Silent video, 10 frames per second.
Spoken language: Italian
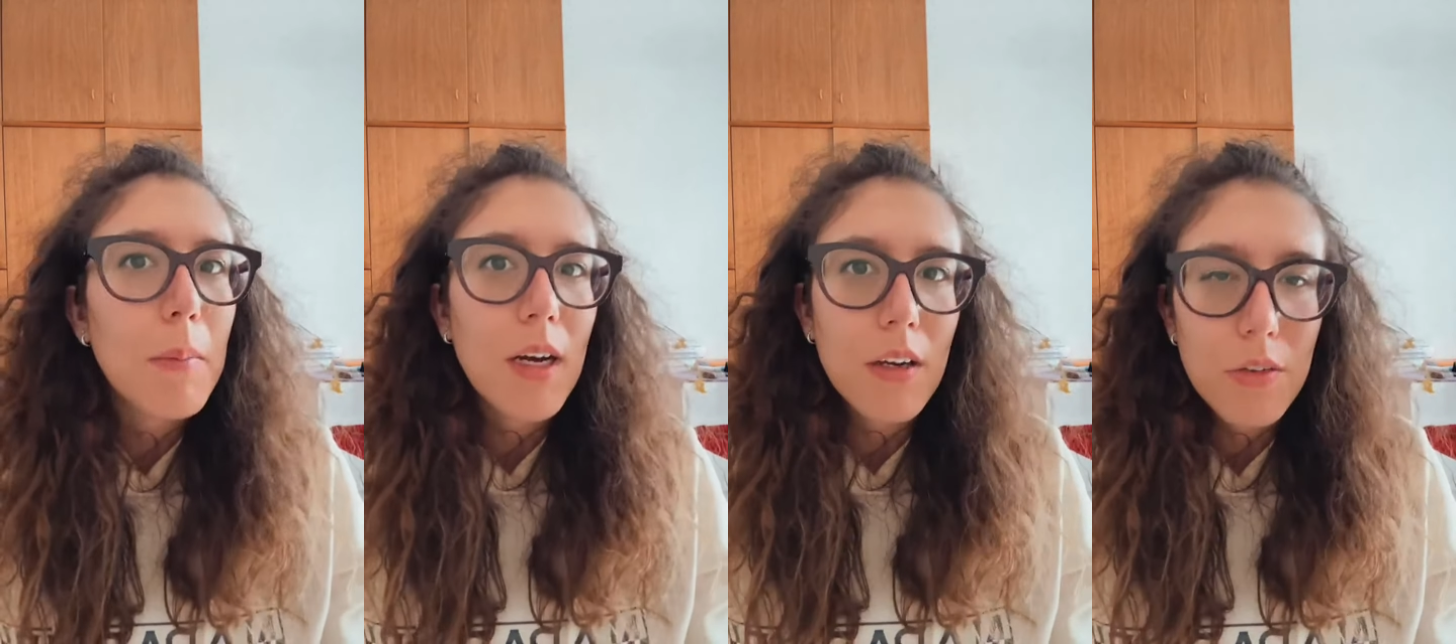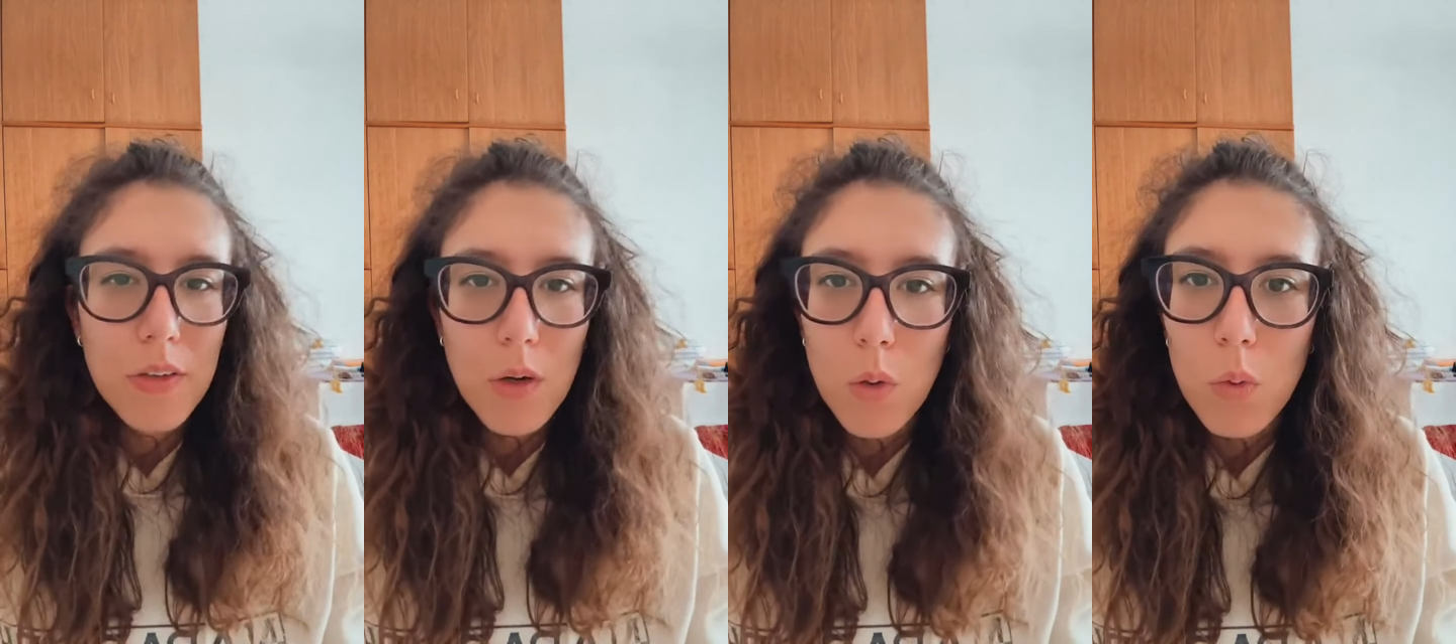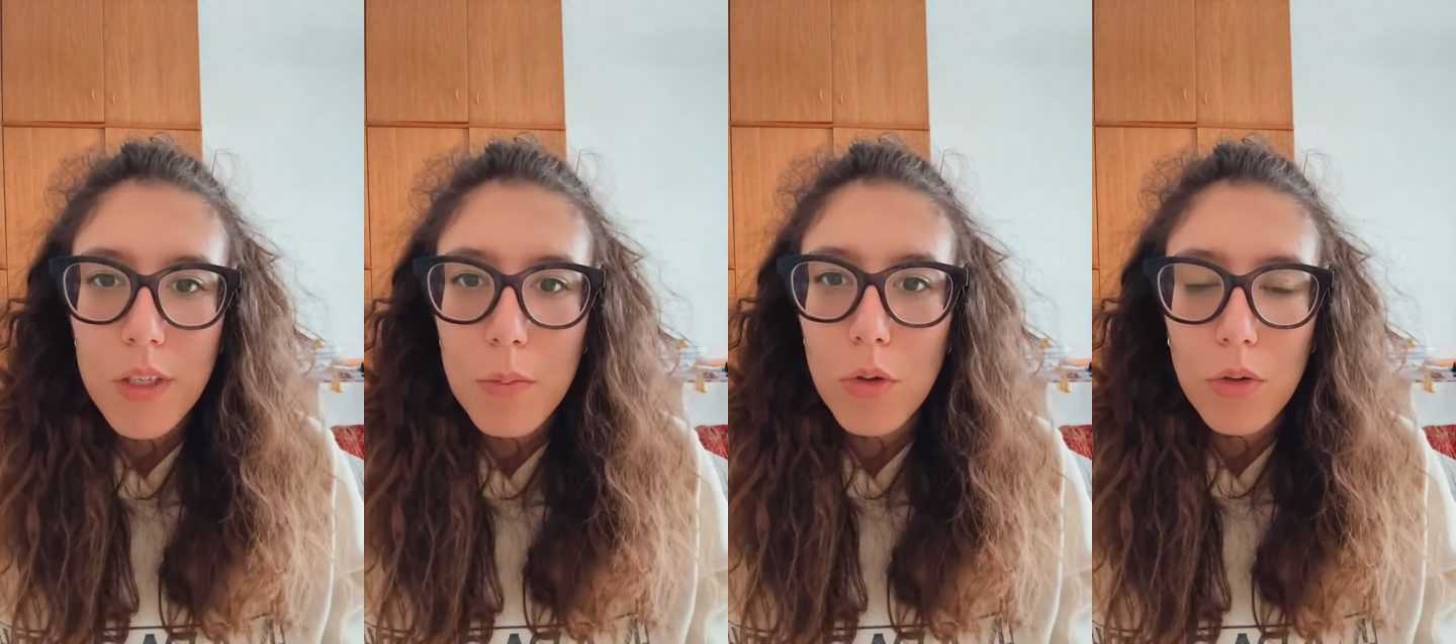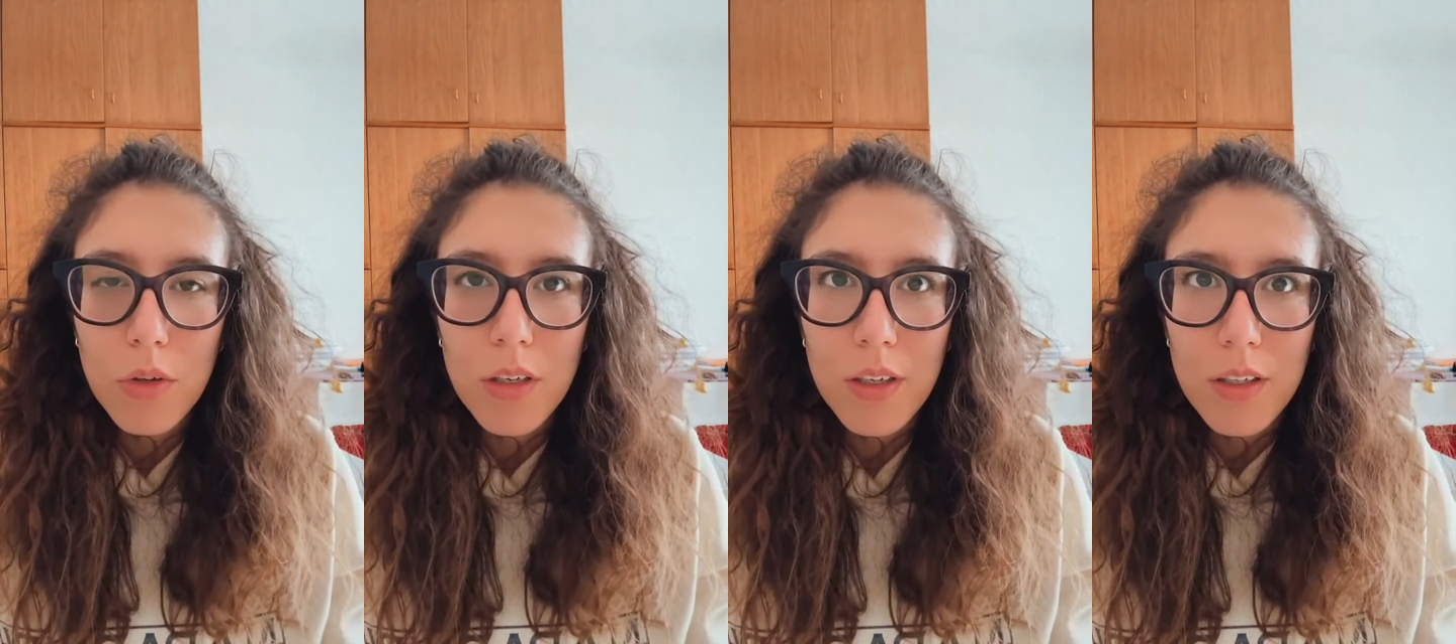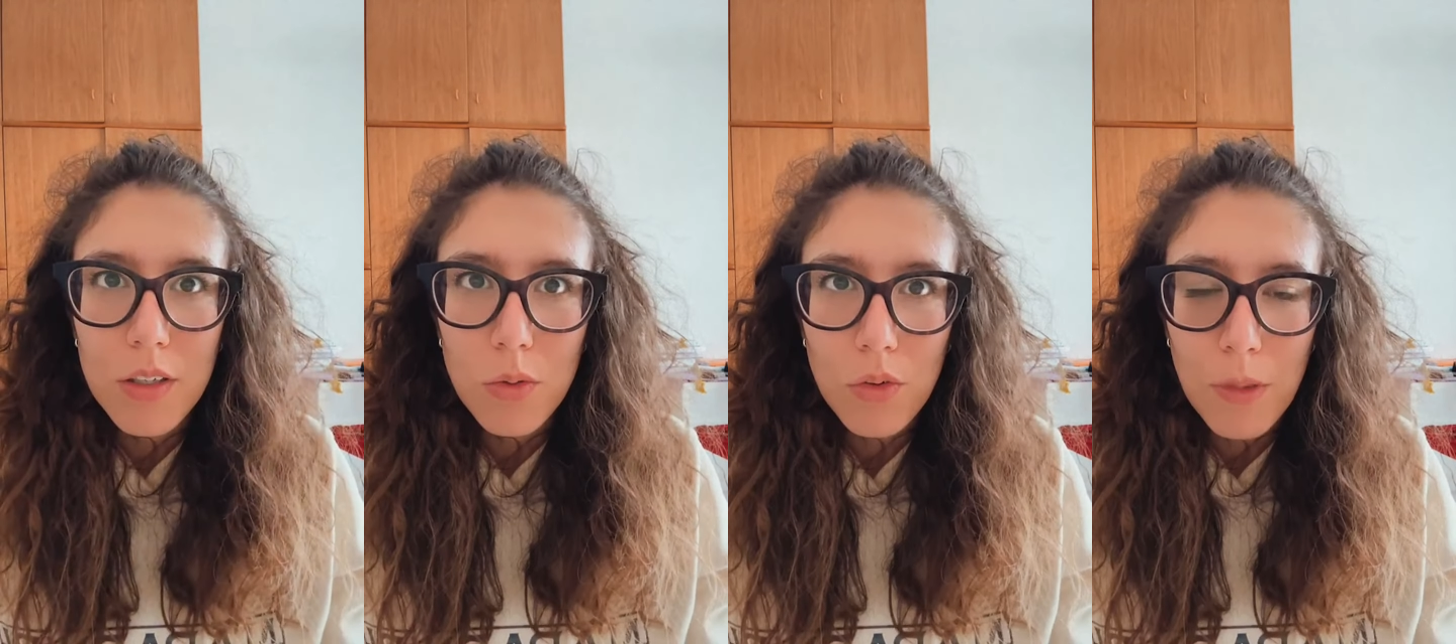ma fino all'ultimo non, non